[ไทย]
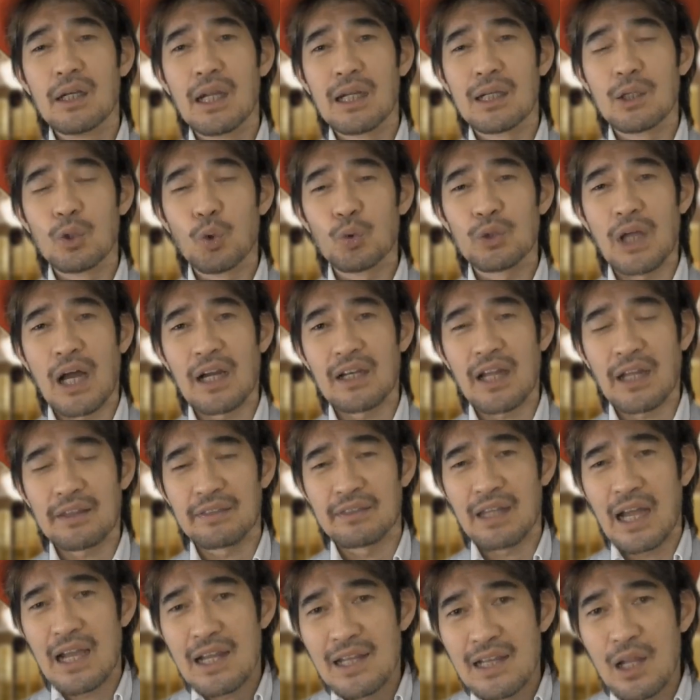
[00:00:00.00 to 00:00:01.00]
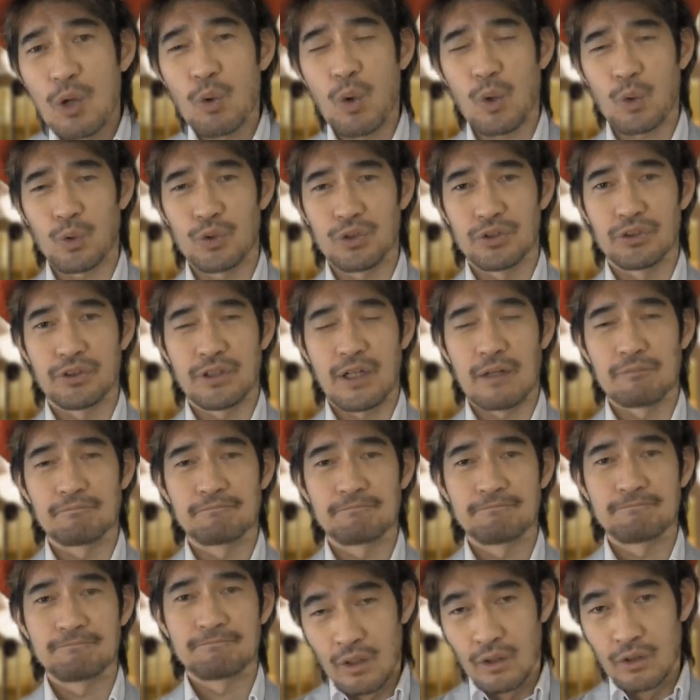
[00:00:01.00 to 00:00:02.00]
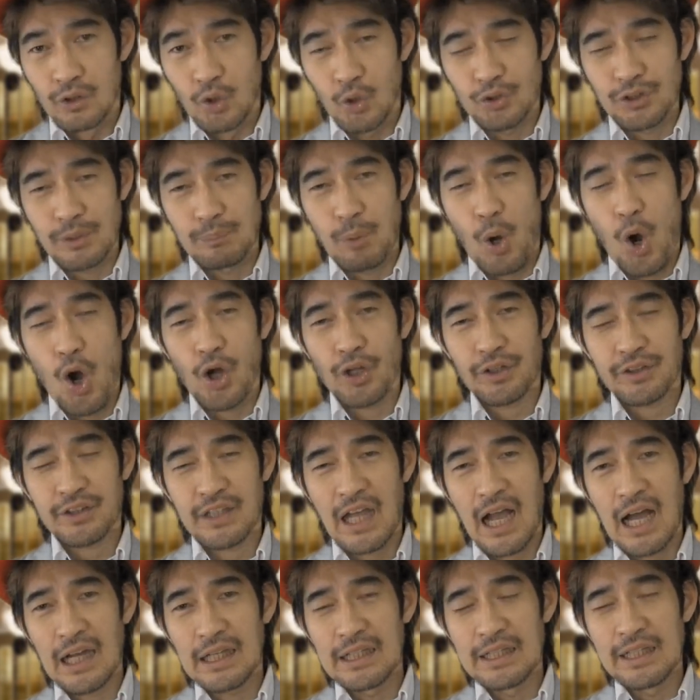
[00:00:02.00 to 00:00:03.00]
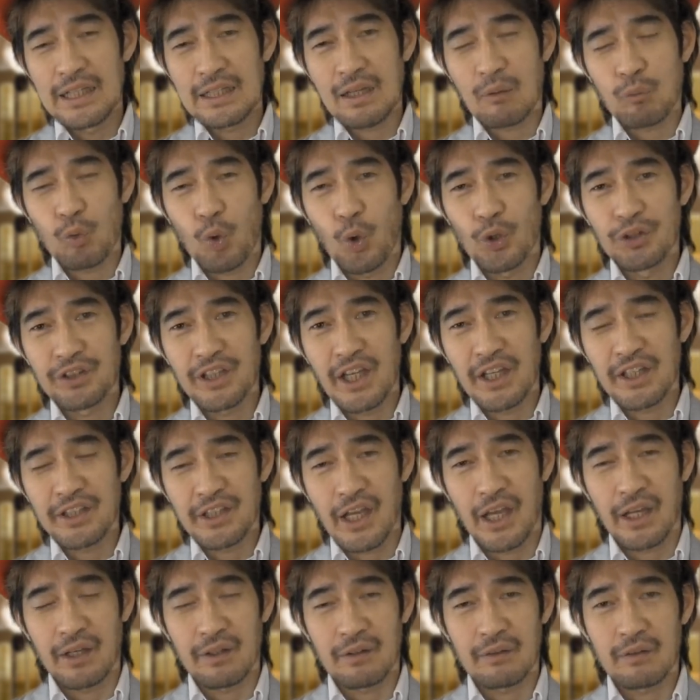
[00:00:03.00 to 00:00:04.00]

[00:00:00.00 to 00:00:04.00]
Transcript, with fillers: เรียนรู้ทางรัดได้เร็วกว่าคนอื่นครับโดยเฉพาะถ้าเรียนกับคนเก่